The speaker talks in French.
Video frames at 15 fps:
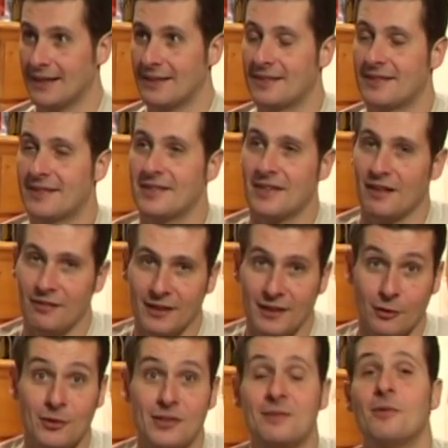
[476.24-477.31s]
Si j'avais
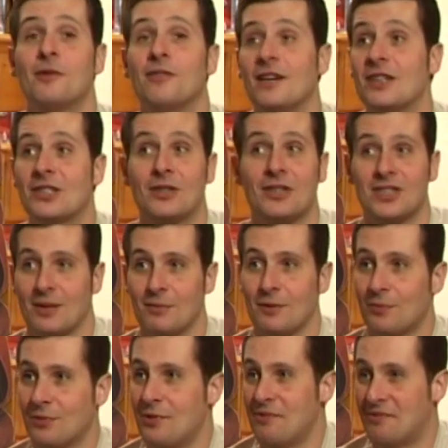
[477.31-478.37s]
été aussi mauvais, j'aurais jamais
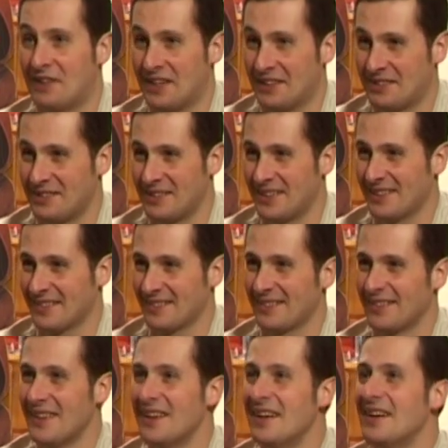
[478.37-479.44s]
pu ouvrir tous les,
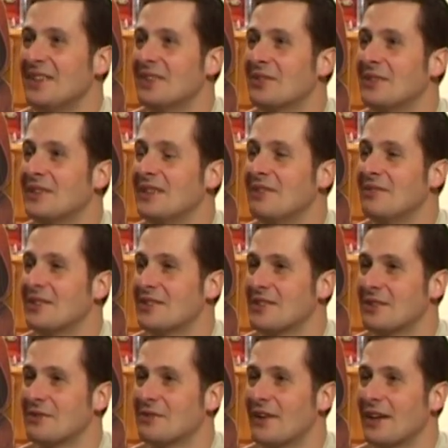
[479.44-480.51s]
tous les niveaux que
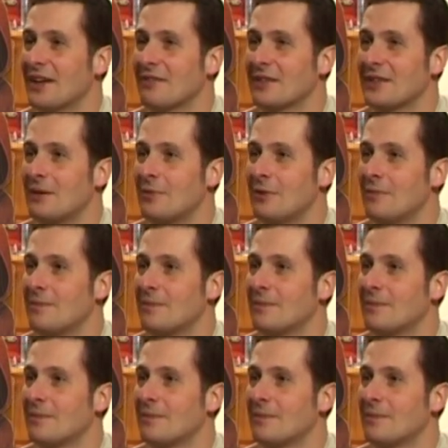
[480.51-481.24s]
j'ai ouverts, évidemment.